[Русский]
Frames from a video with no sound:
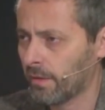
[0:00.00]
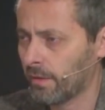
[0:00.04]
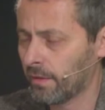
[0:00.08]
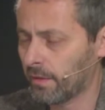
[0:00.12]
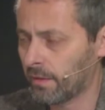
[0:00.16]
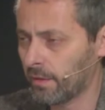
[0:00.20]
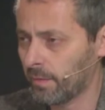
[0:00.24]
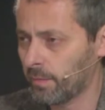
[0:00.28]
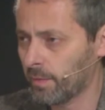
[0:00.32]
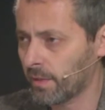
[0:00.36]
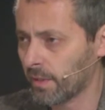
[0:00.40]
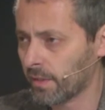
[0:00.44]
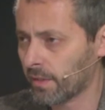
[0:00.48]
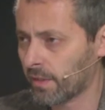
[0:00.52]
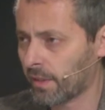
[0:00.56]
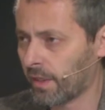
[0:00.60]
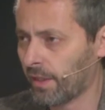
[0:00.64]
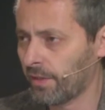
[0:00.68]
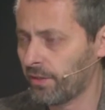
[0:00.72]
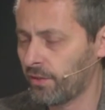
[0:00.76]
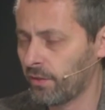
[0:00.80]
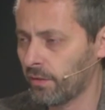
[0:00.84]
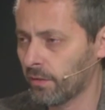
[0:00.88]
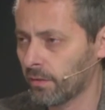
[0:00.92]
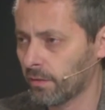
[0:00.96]
это именно
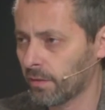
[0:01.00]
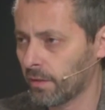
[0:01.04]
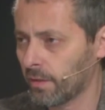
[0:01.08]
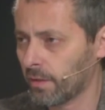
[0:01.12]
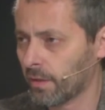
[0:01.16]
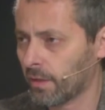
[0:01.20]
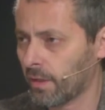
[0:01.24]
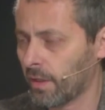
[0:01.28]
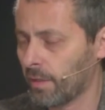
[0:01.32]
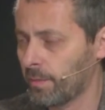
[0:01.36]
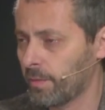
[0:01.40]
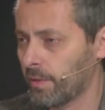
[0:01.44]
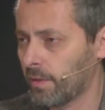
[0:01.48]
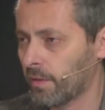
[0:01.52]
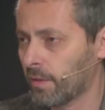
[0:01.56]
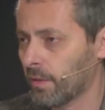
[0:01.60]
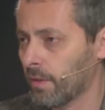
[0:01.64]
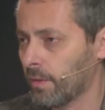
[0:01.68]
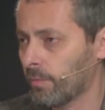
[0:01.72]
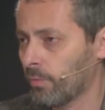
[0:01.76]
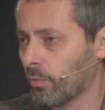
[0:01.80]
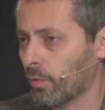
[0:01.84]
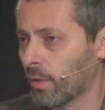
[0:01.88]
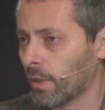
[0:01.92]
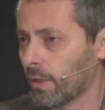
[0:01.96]
сходил на Comedy
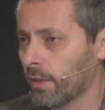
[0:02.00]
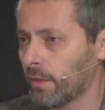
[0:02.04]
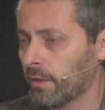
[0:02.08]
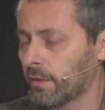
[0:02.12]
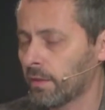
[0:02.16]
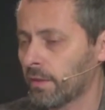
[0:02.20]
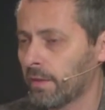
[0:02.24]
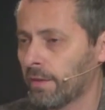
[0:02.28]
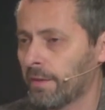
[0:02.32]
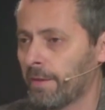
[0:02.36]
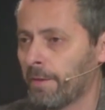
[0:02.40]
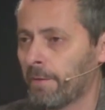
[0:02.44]
Club Украина.